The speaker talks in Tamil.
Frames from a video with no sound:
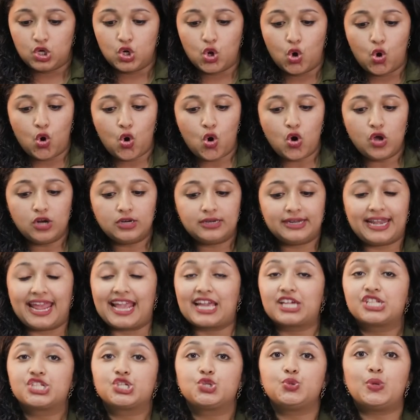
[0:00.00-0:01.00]
நோ
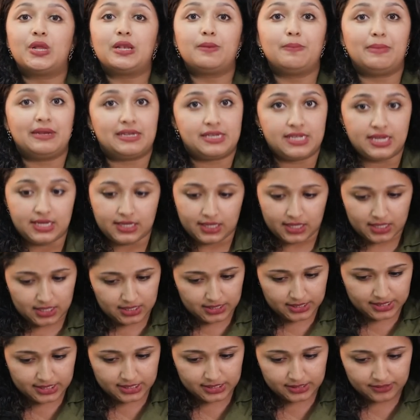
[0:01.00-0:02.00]
டெக்ஸ்டுவல்
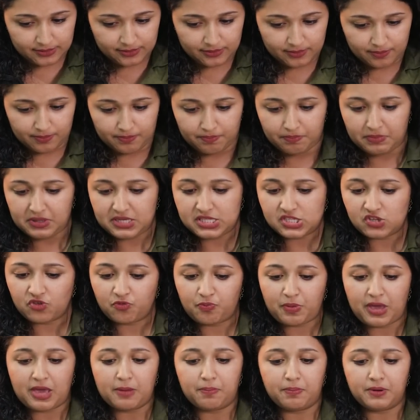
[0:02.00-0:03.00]
மெட்டீரியல்ஸ் பிட்ஸ்
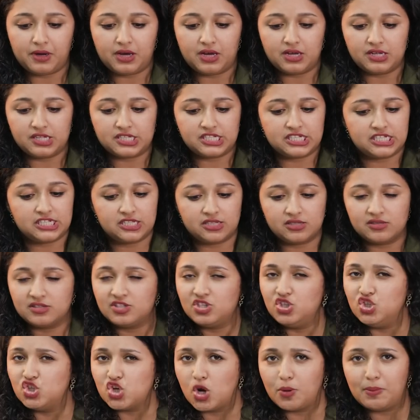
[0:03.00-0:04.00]
ஆஃப் பேப்பர்ஸ்
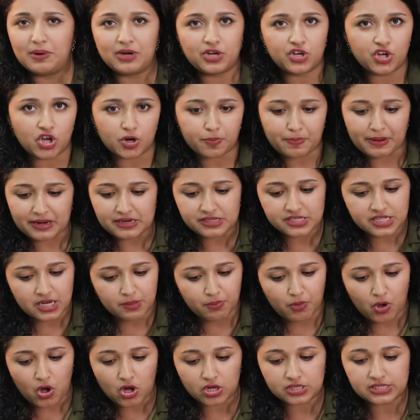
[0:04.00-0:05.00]
geometry ஆர்
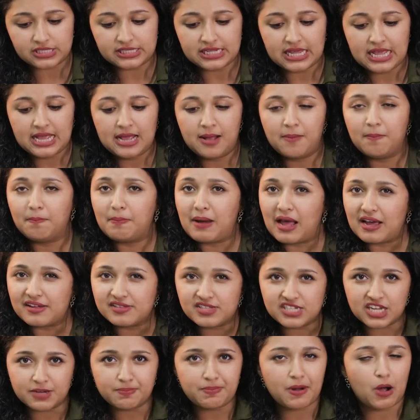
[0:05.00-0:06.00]
பென்சில் பாக்ஸ்
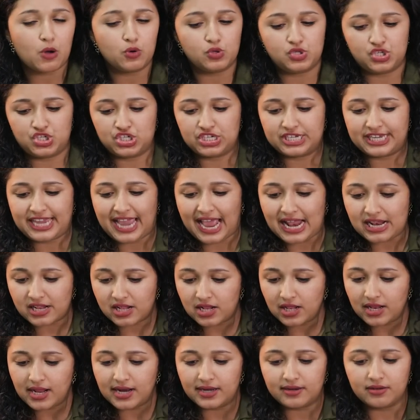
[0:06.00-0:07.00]
பிளாஸ்டிக் பவுச்
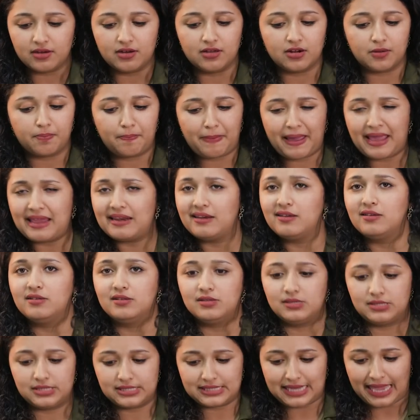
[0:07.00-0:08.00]
கேல்குலேட்டர் பென்
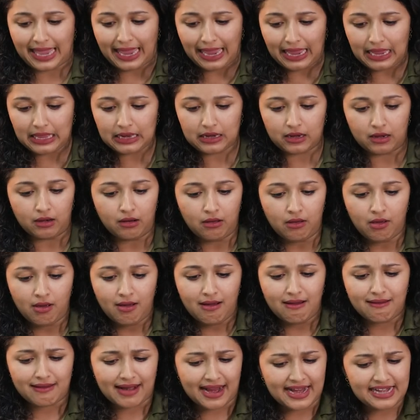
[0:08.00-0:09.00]
ஸ்கேல்
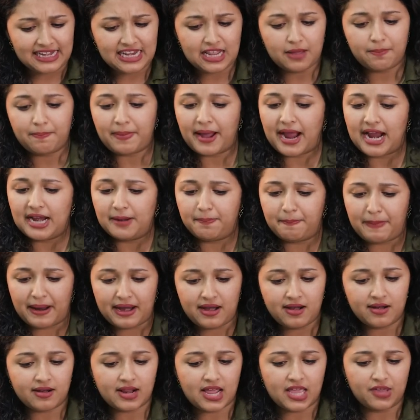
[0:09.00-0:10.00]
ரைட்டிங் பேட்
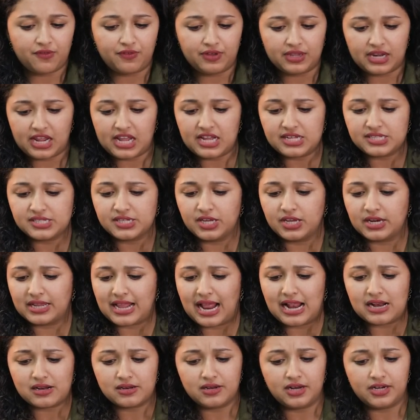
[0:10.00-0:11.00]
பென் ட்ரைவ் இரேசர்
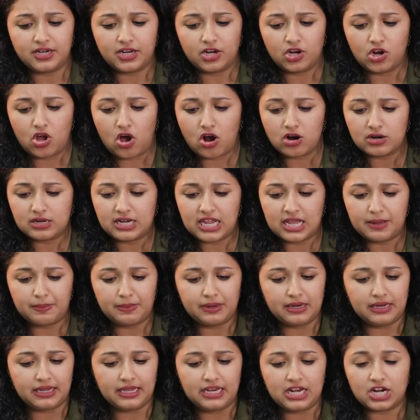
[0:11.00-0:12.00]
கால்குலேட்டர் லாக்
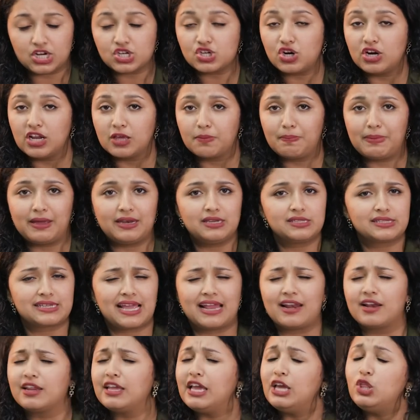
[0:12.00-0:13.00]
டேபிள் எலக்ட்ரானிக் பென்
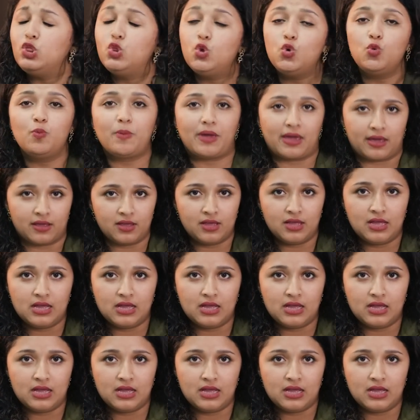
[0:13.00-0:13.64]
ஸ்கேனர் எதுவுமே